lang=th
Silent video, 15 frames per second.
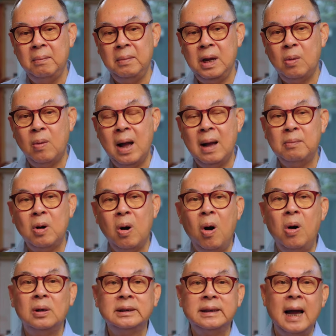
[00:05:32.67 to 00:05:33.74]
มีความ
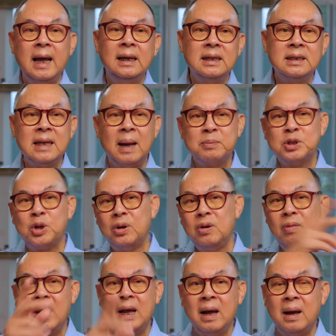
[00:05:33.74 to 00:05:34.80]
ข้องใจหรือสับสน
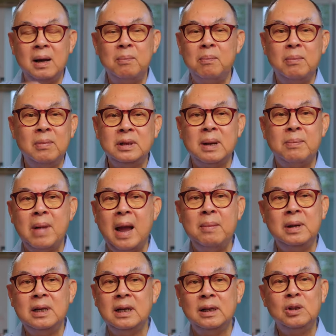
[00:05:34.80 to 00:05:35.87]
ว่าทำไม
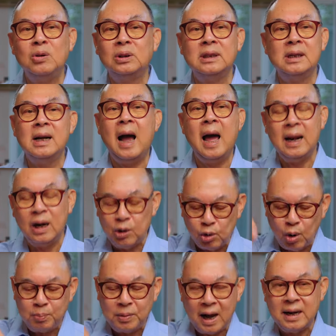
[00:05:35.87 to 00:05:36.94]
มันถึงต้องถึงขั้น
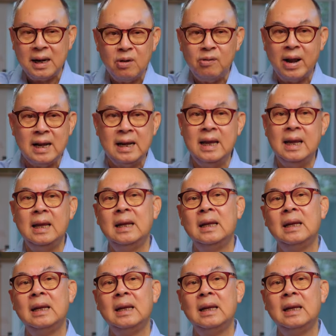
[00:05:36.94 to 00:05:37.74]
รบกันณวันนี้